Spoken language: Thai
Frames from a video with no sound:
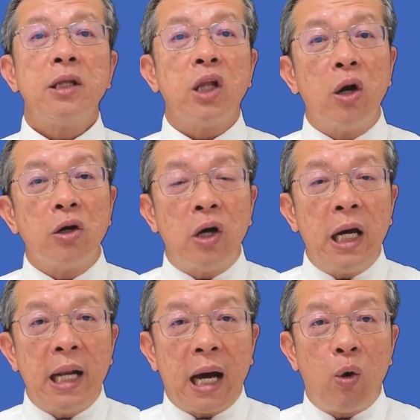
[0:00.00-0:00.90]
ตอนเราต้อง
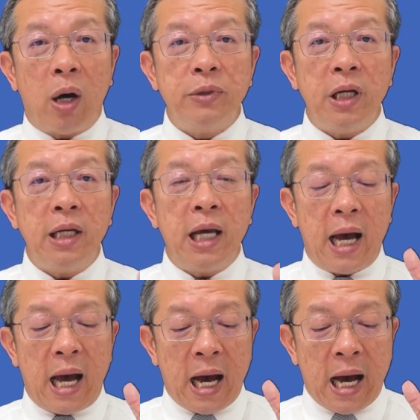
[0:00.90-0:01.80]
ให้หลักความจริงเนี่ย
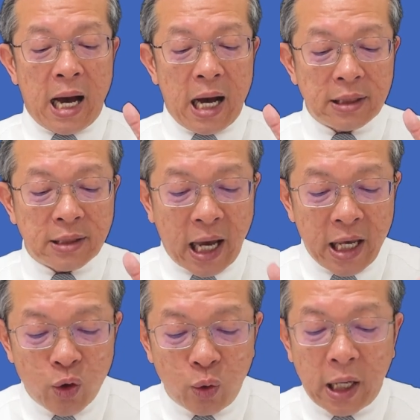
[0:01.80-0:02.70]
อาศัย
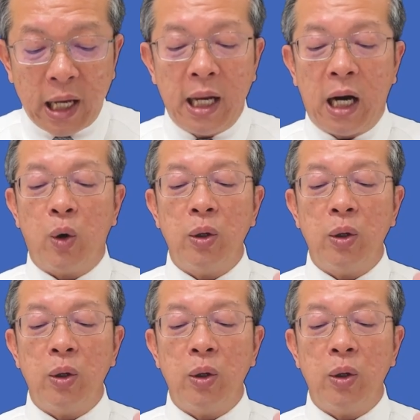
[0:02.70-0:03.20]
อยู่ในเรา